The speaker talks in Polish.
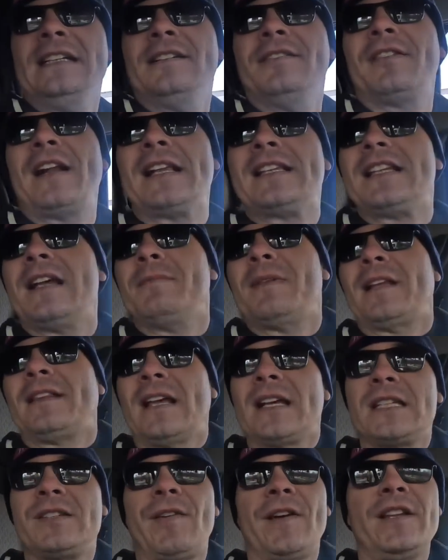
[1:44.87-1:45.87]
wracam na
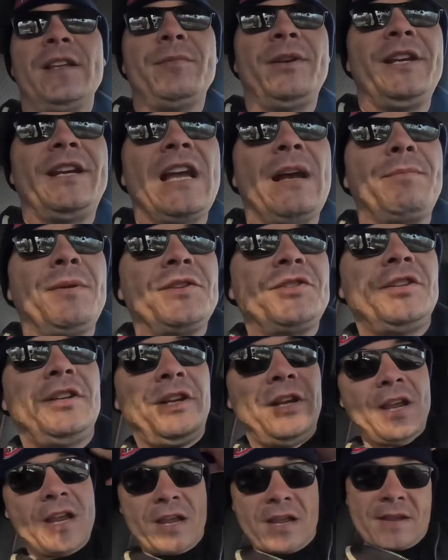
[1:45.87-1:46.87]
tak zwanym recapie,
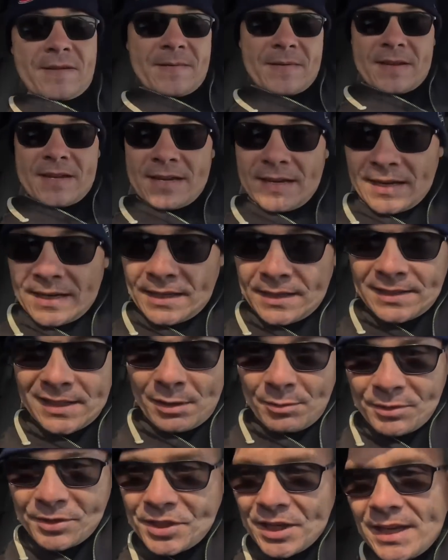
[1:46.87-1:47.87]
czyli
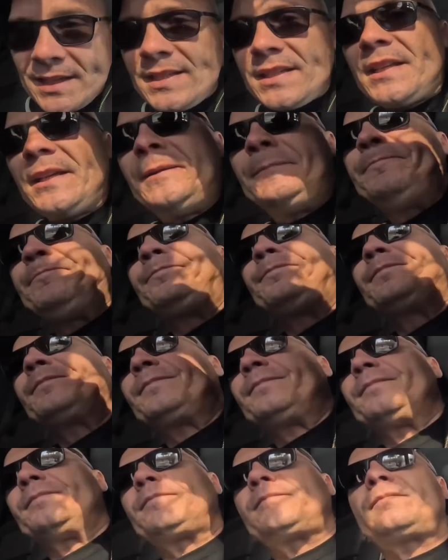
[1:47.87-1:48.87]
cały czas
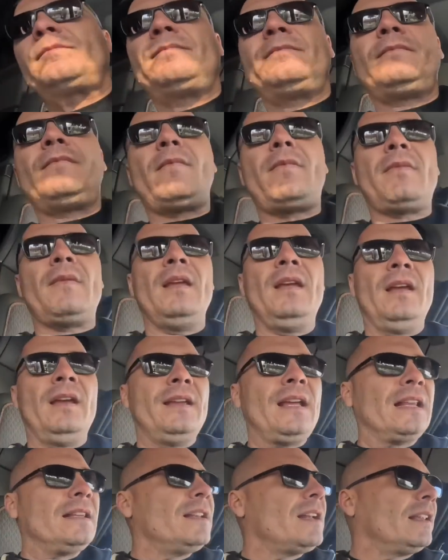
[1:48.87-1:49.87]
e,
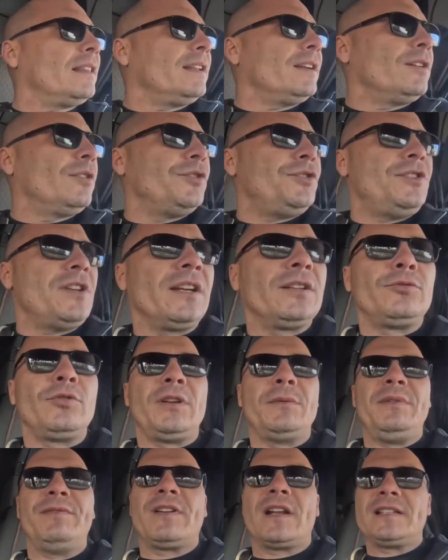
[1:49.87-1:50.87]
jadę na tych godzinach,
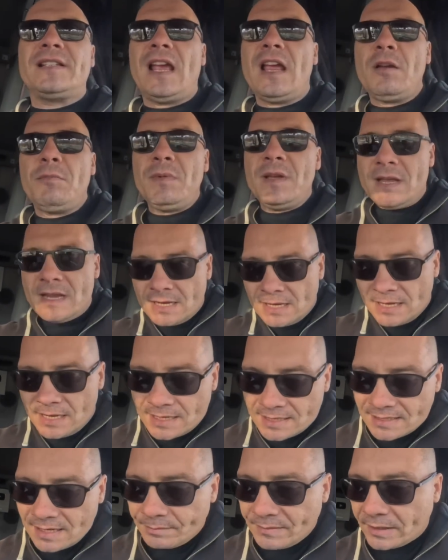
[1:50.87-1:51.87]
które mi wracają
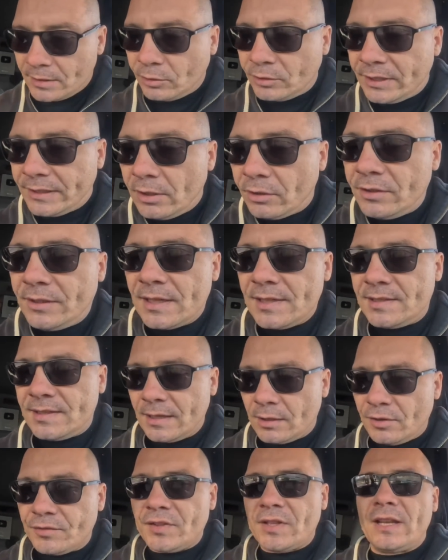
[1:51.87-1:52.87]
z tamtego tygodnia. Z
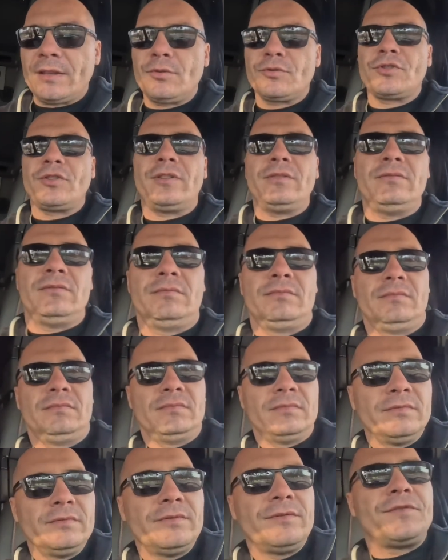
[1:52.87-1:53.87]
tego względu, że
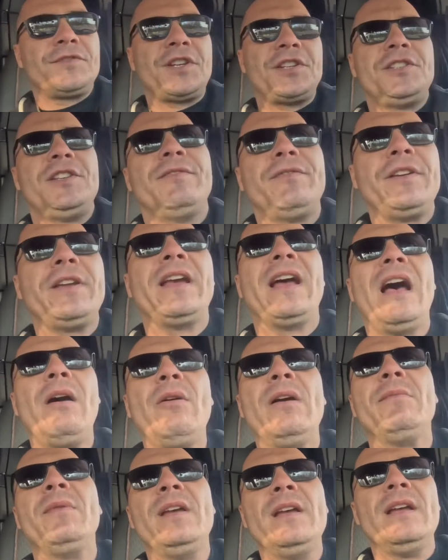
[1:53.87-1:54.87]
wcześniej
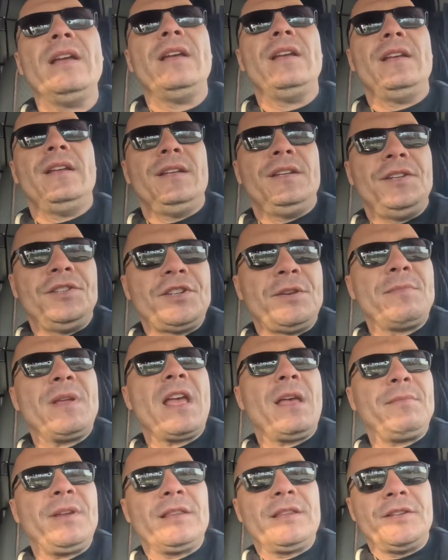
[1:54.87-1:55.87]
wyjechałem i że
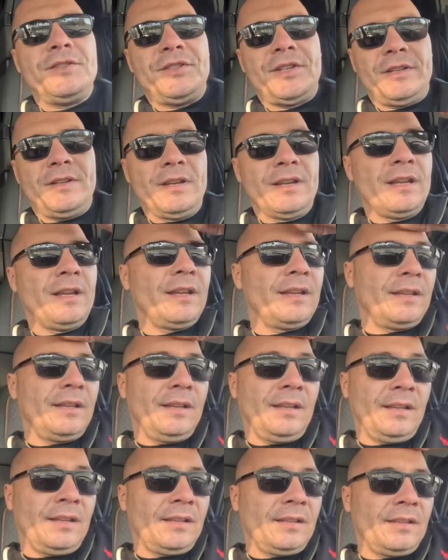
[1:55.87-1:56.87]
miałem jeden dzień
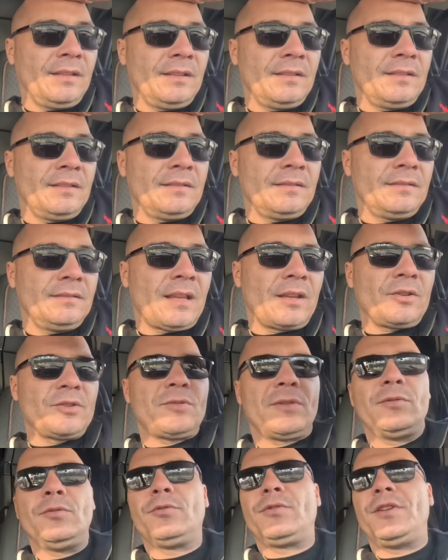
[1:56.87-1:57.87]
e, na
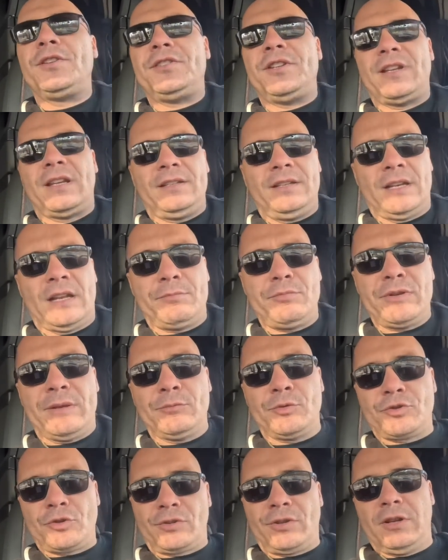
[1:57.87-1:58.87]
rozładunki, gdzie nie nabiłem
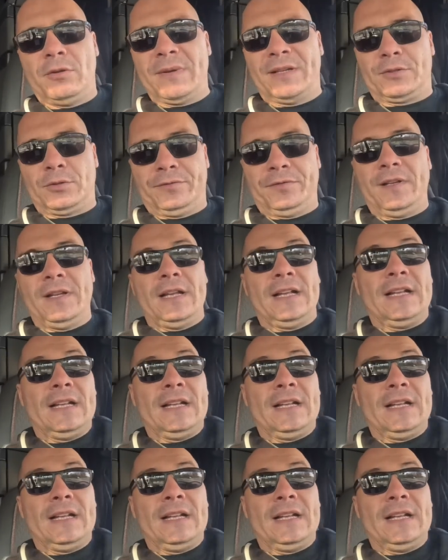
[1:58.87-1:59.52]
dużo kilometrów.